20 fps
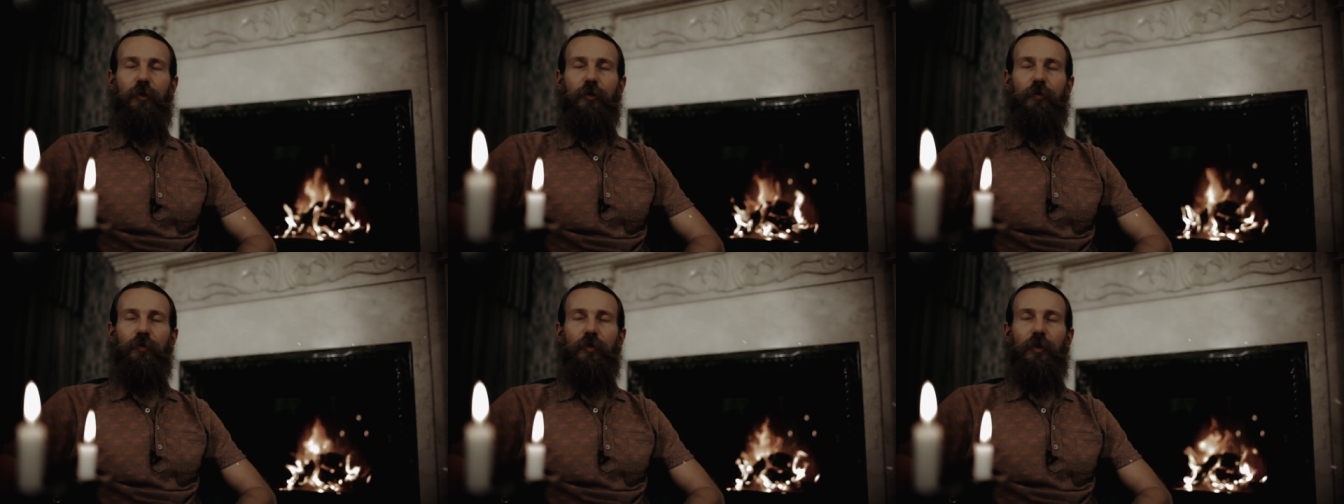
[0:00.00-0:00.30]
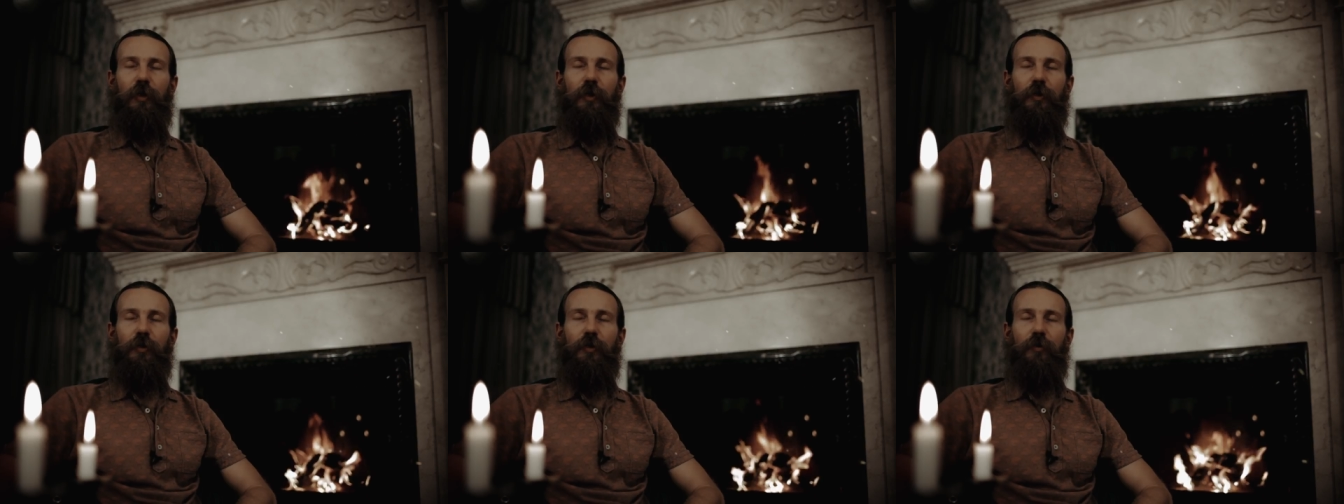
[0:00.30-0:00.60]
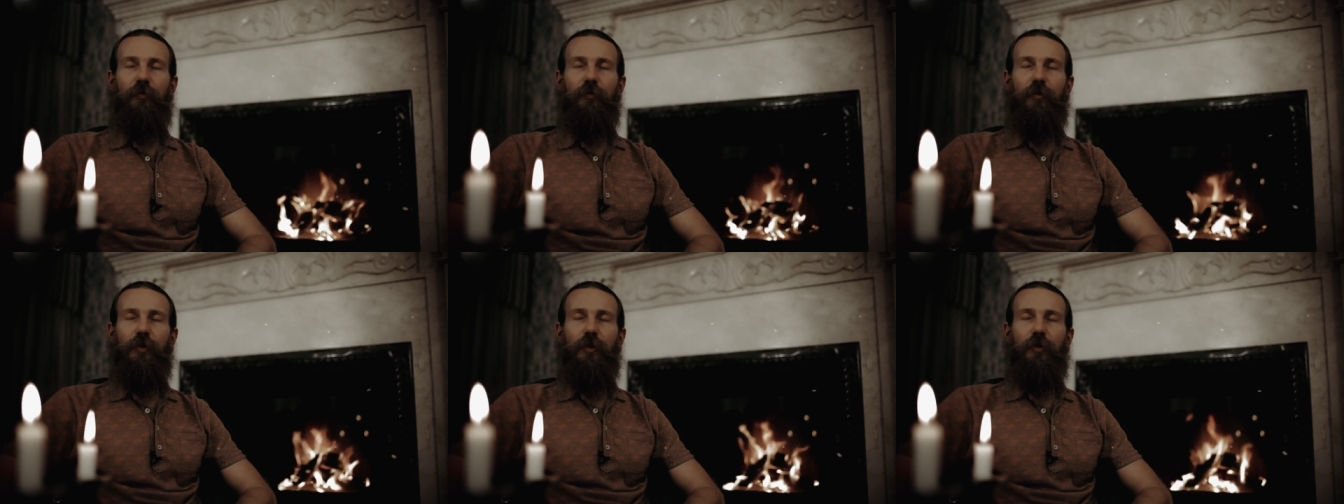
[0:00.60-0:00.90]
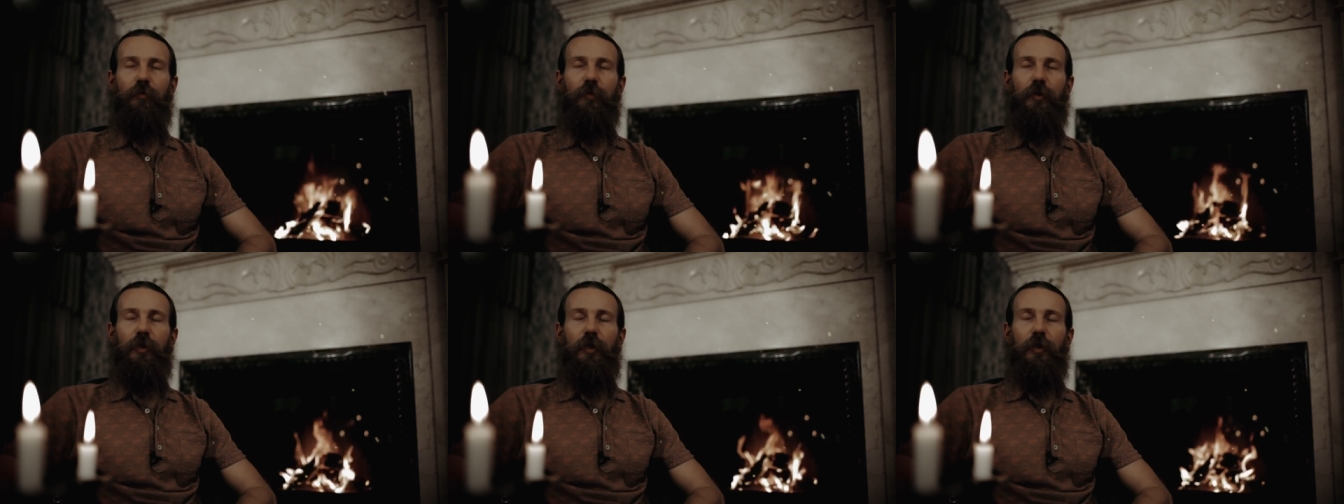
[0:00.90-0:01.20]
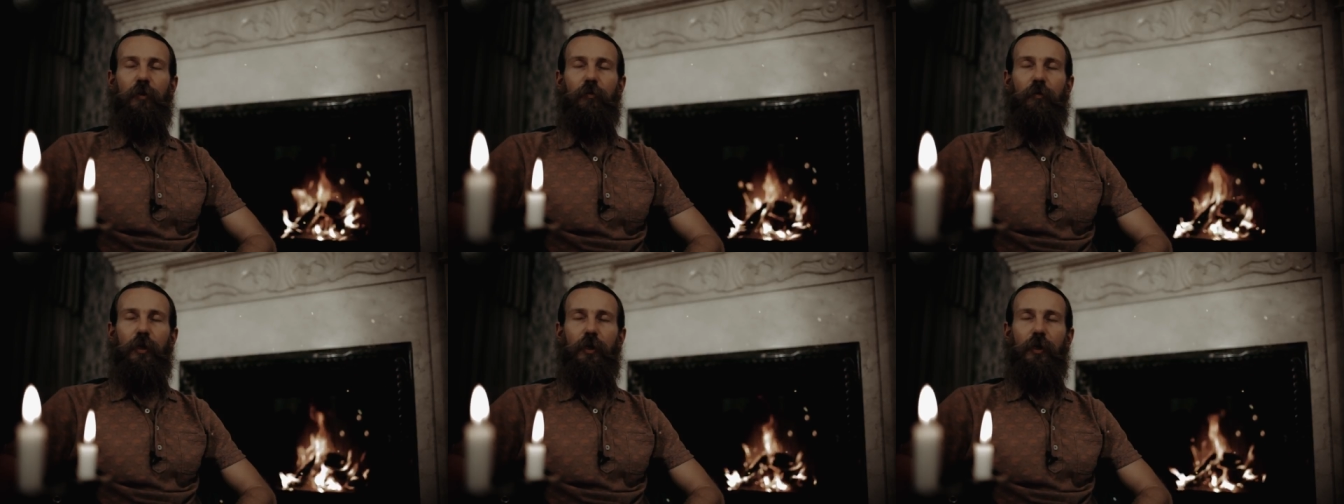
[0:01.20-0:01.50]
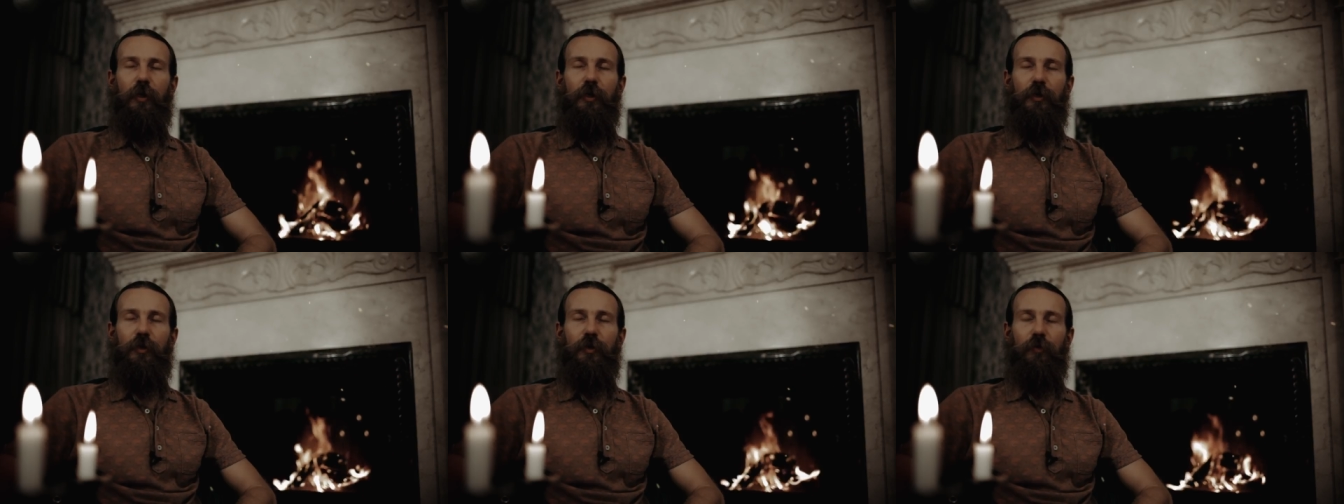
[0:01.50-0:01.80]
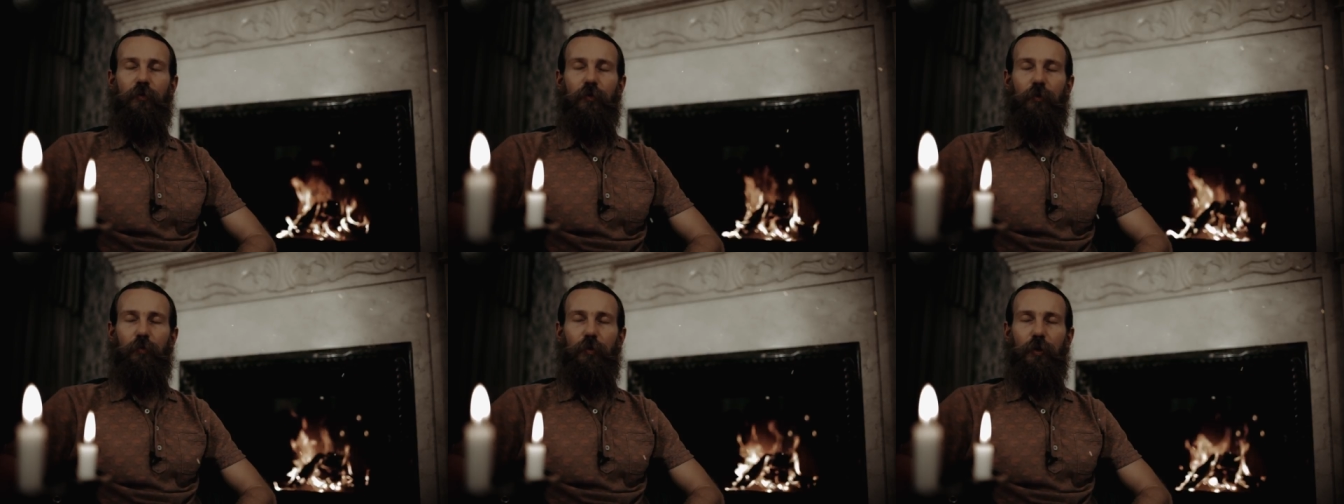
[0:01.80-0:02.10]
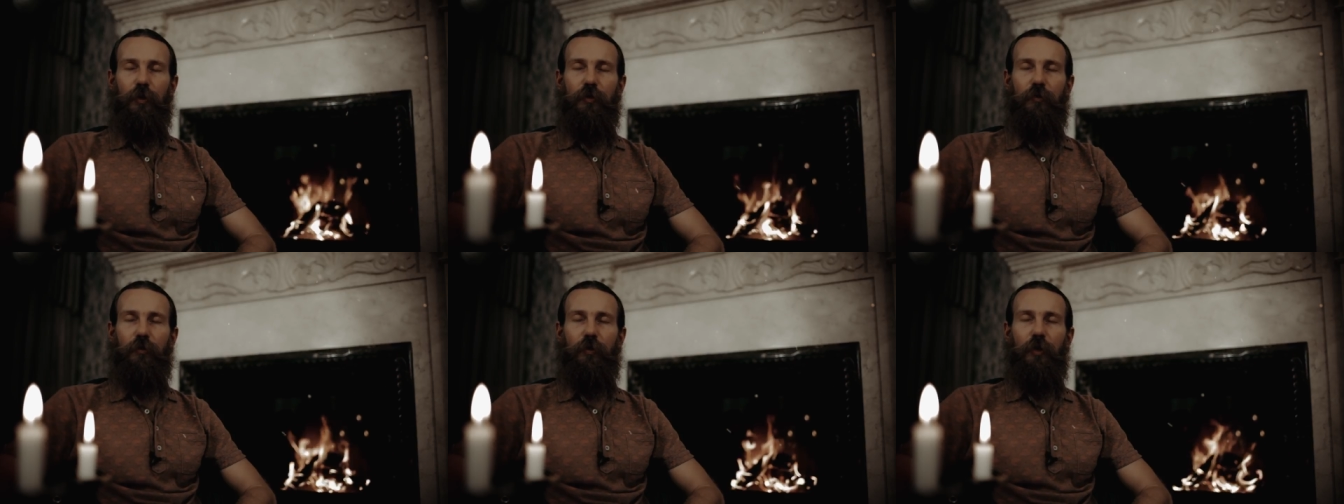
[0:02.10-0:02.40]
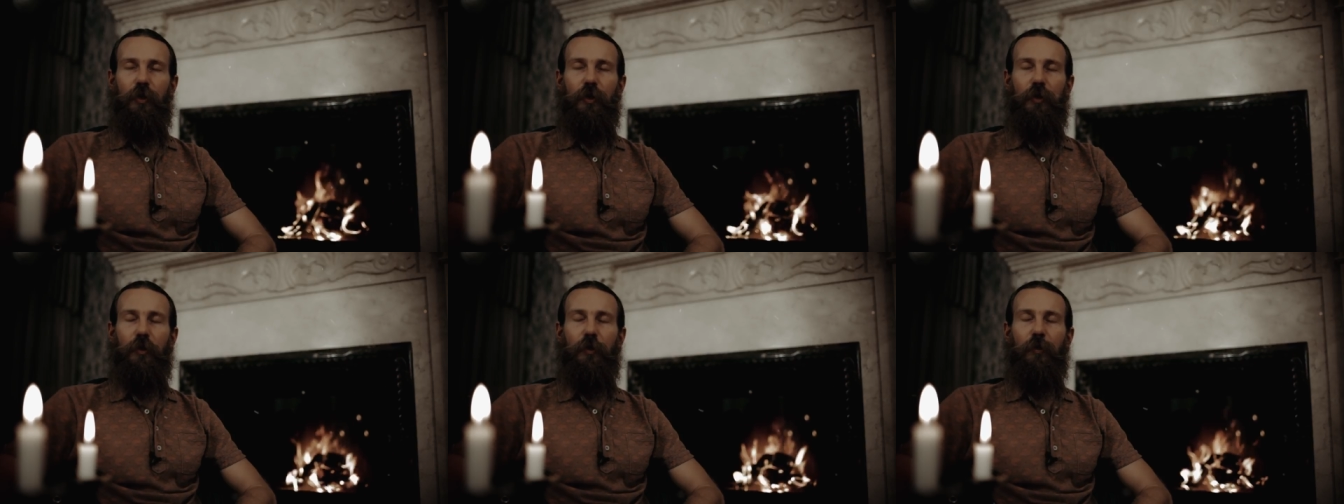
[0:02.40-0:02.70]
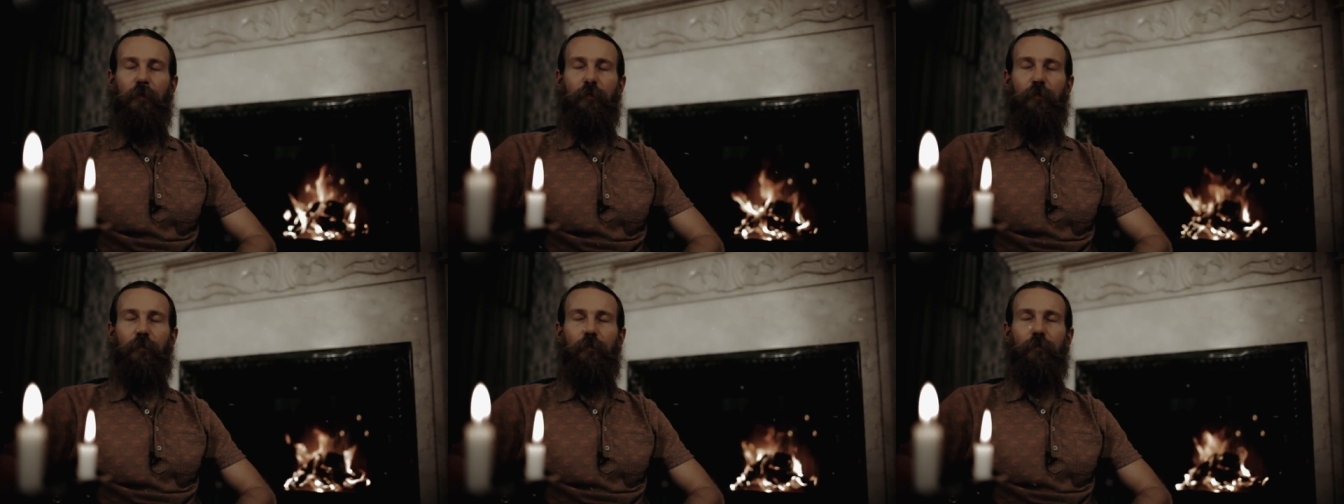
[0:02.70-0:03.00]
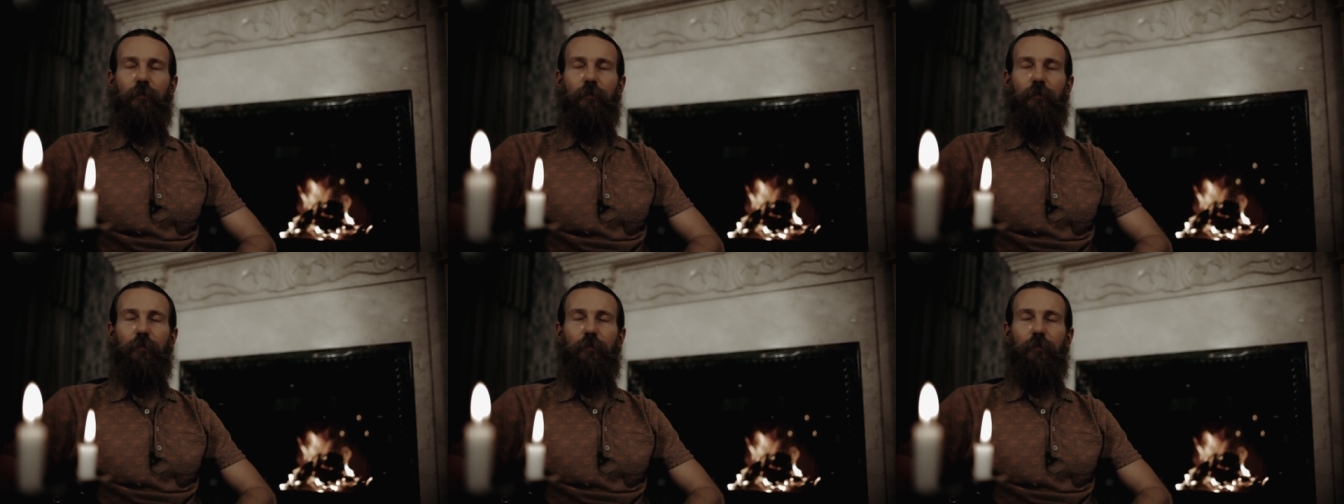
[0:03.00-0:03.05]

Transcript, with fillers: вселенского изобилия, богатства и процветания –